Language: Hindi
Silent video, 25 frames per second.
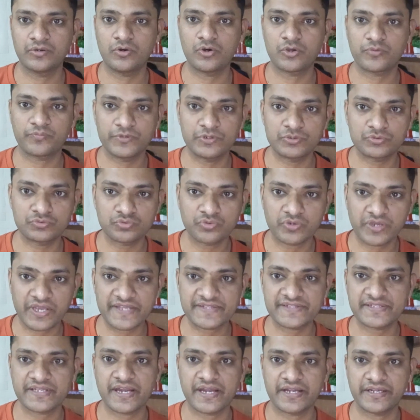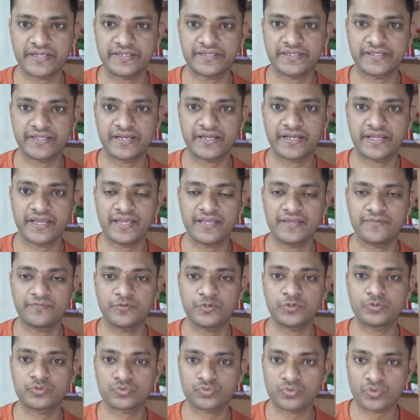और फिर उसको कैसे एडिट करना है
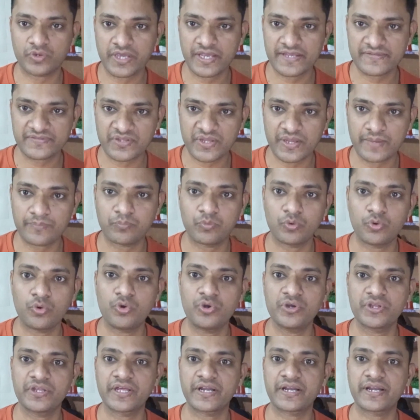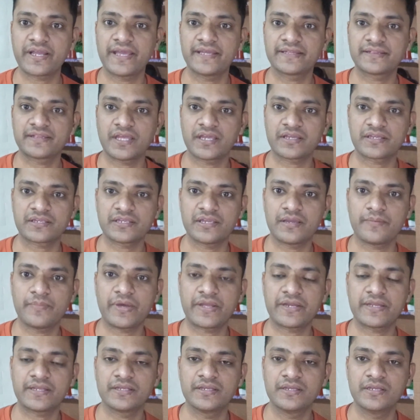फिर उसको कैसे अपलोड करना है ताकि
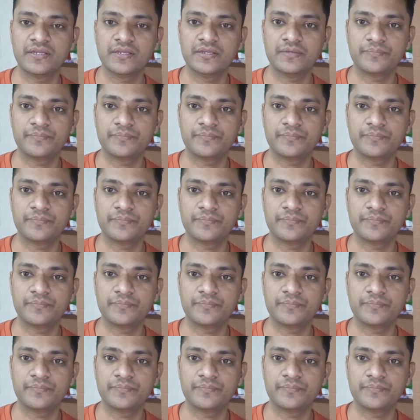हमारे